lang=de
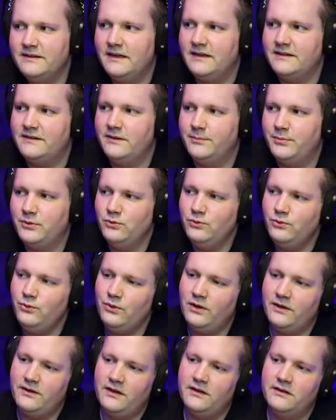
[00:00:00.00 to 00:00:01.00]
der
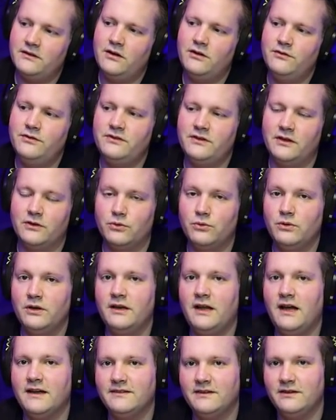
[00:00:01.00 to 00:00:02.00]
CPU-Kühler, der hier drauf ist, hat
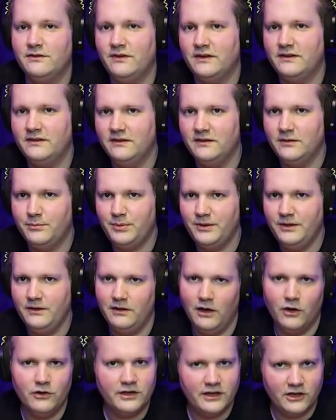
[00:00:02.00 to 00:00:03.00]
180 Watt TDP
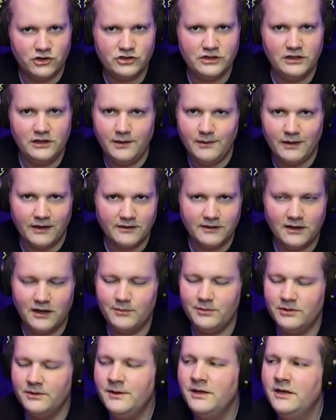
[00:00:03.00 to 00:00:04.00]
laut
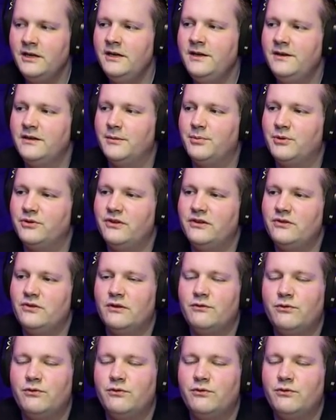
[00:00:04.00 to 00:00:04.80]
Herstellerangabe. Der Prozessor hat